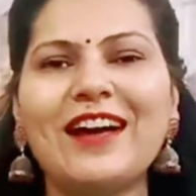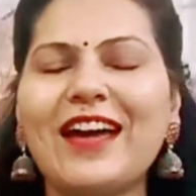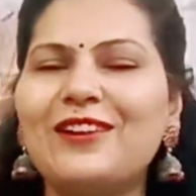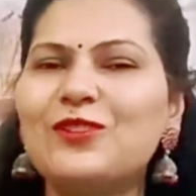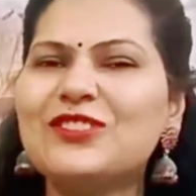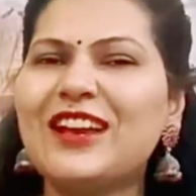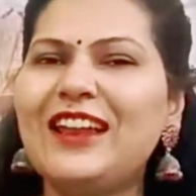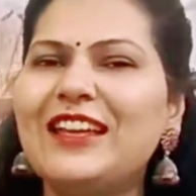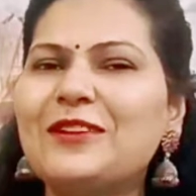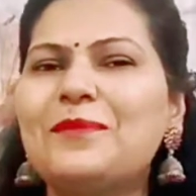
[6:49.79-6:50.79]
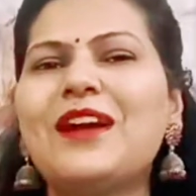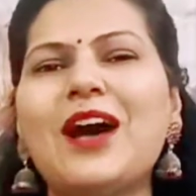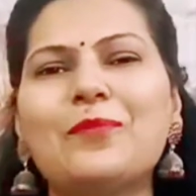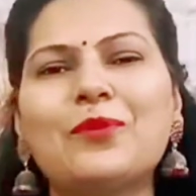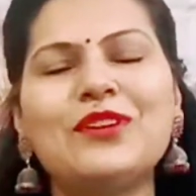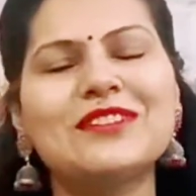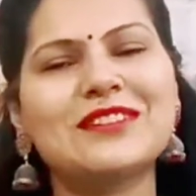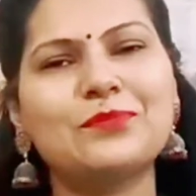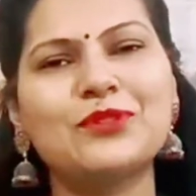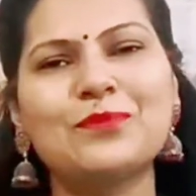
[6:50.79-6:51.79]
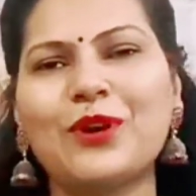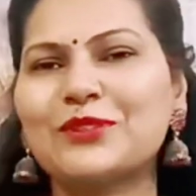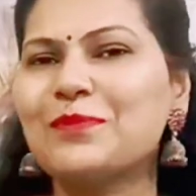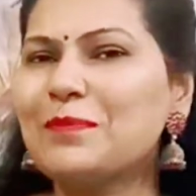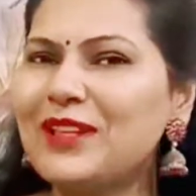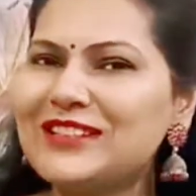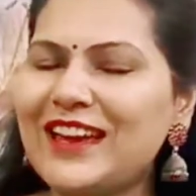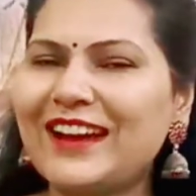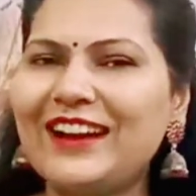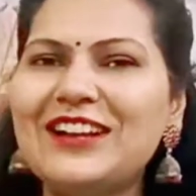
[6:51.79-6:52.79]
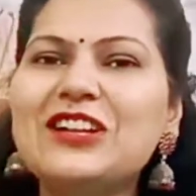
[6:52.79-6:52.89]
एंड उसका लिंक भी आपको डिस्क्रिप्शन बॉक्स में मिल जाएगा